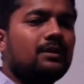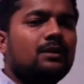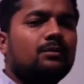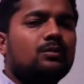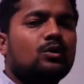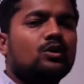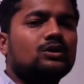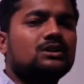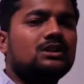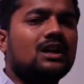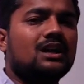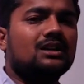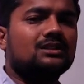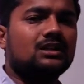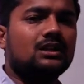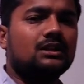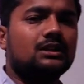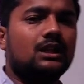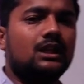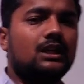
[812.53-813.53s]
बहुत ही
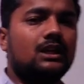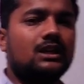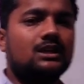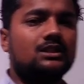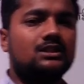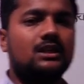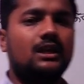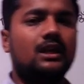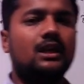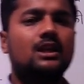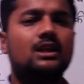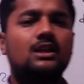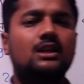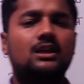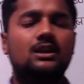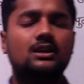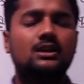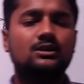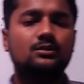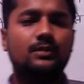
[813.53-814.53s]
आसान तरीके से
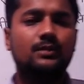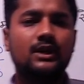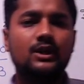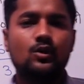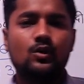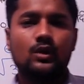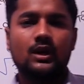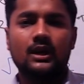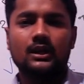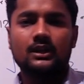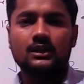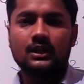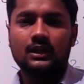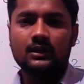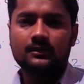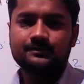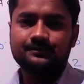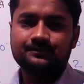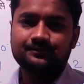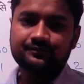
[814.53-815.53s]
इस वीडियो के अंदर
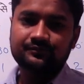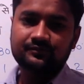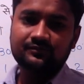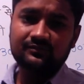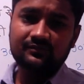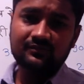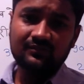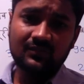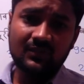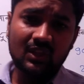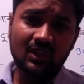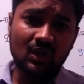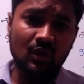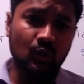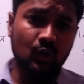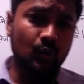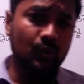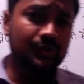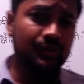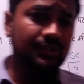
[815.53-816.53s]

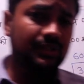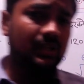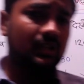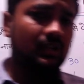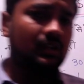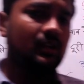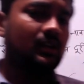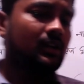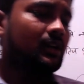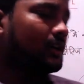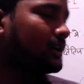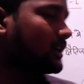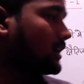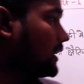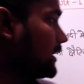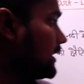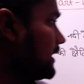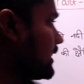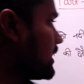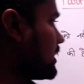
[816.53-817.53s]
क्वेश्चन
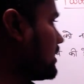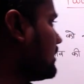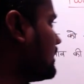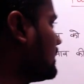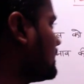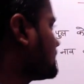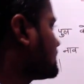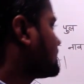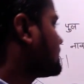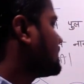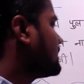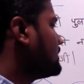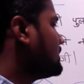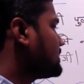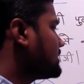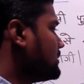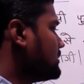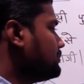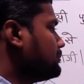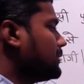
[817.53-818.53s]
करने का
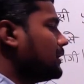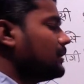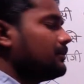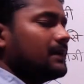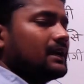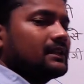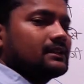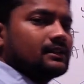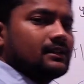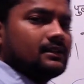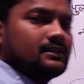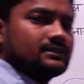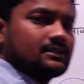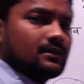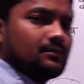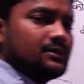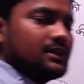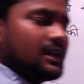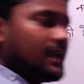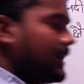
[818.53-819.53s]
सिंपल मेथड
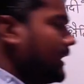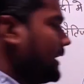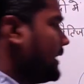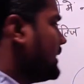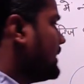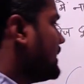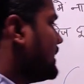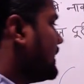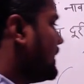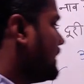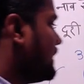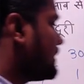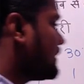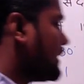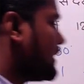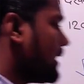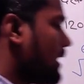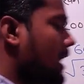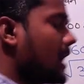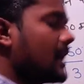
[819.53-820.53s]
समझा है इसके
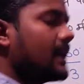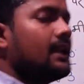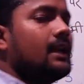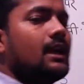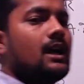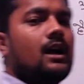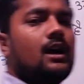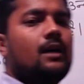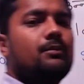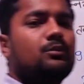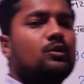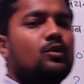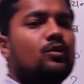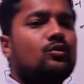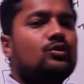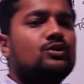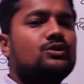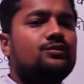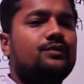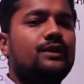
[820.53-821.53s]
आगे आपको
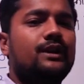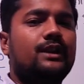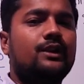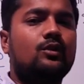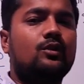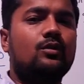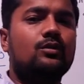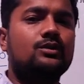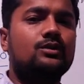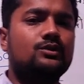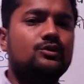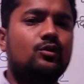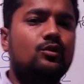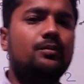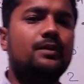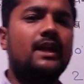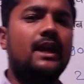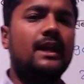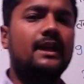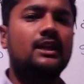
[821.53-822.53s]
कुछ वीडियो जो
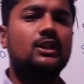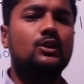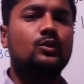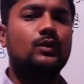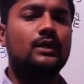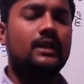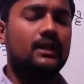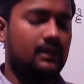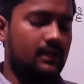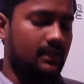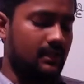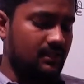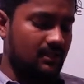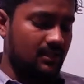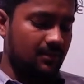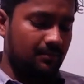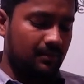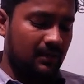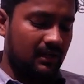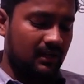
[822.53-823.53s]
भी आएंगी दो या तीन
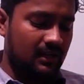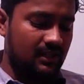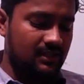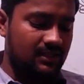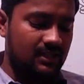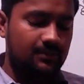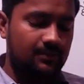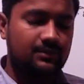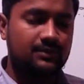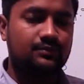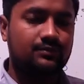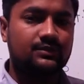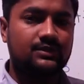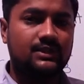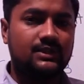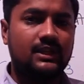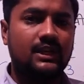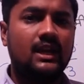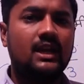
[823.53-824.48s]
सिंपल कंसेप्ट से